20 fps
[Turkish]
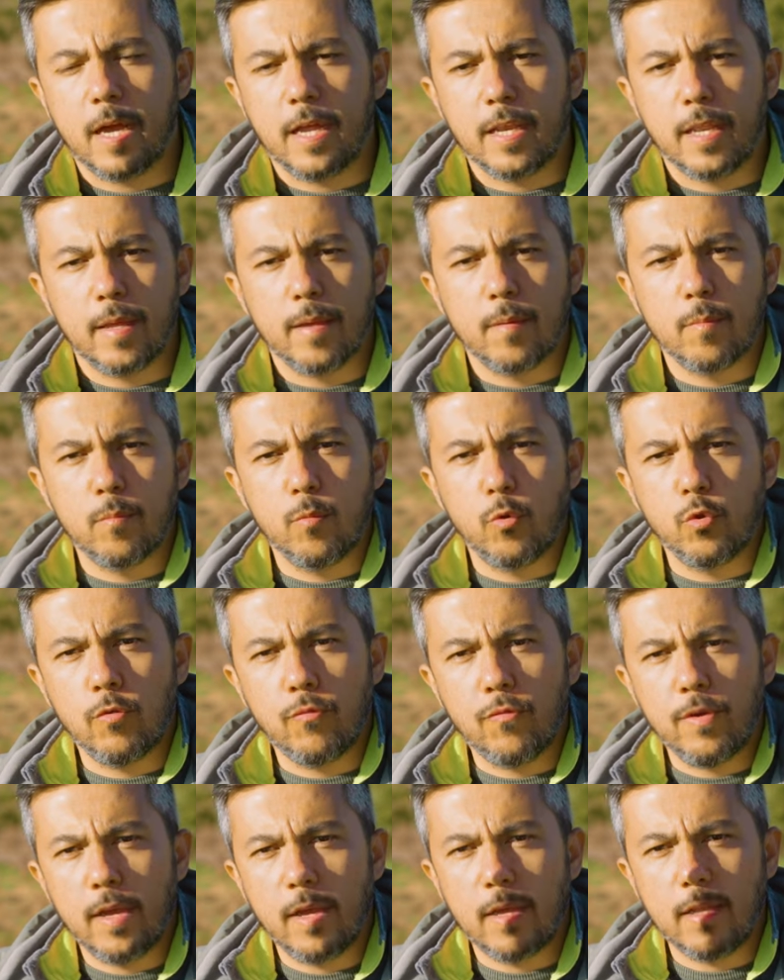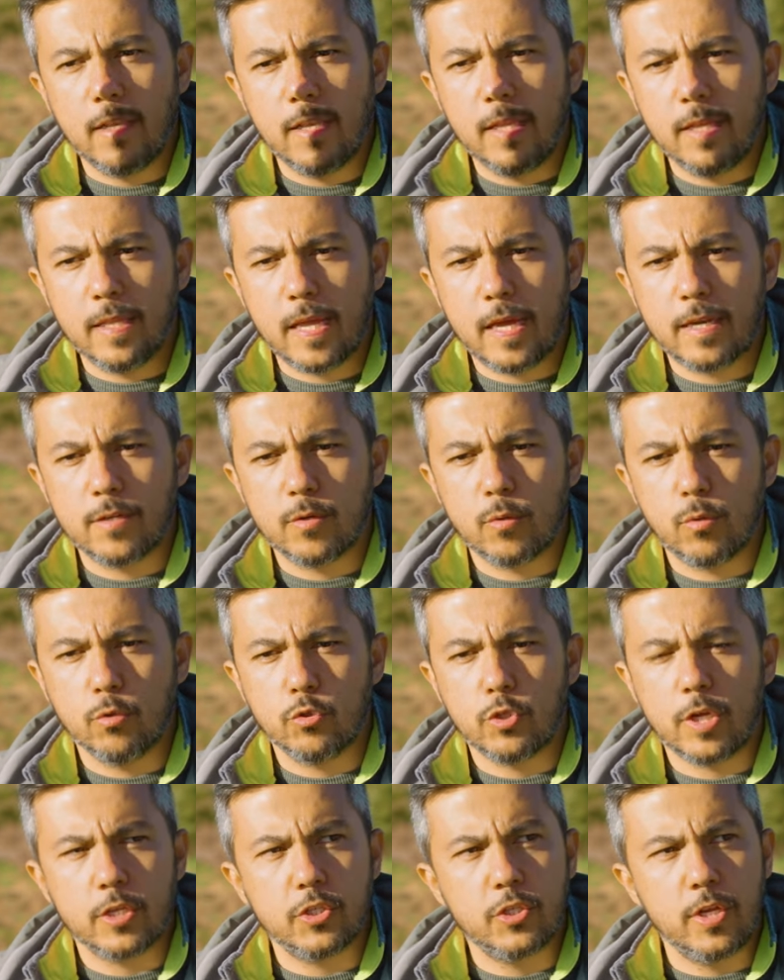tane modifiye lider
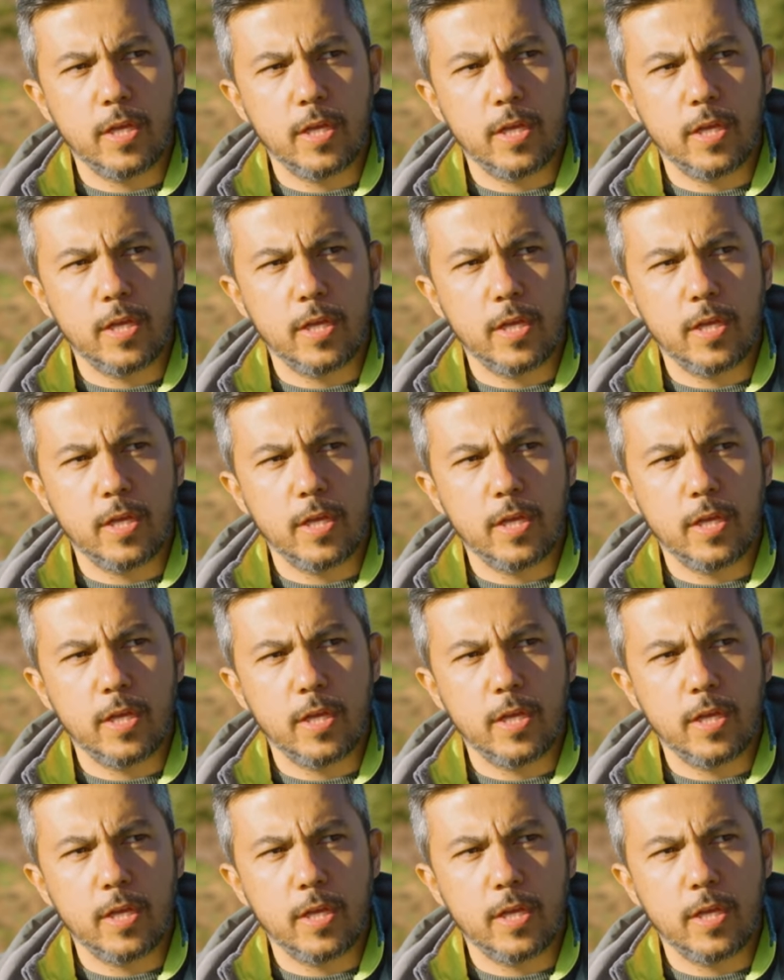olacak